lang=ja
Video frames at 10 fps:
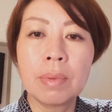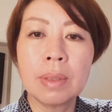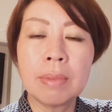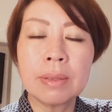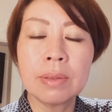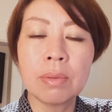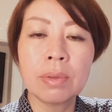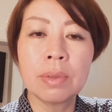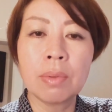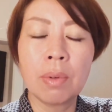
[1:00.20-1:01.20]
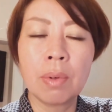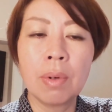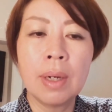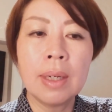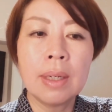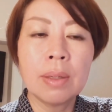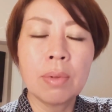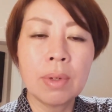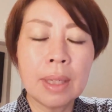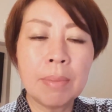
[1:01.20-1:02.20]
今すごくこう
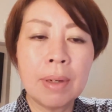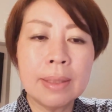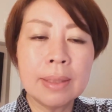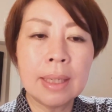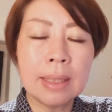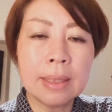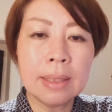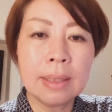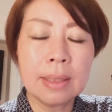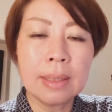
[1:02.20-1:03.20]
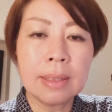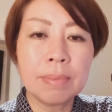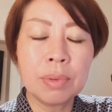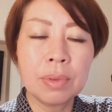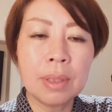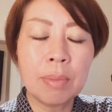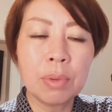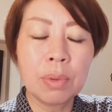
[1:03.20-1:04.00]
コロナもあったり物価も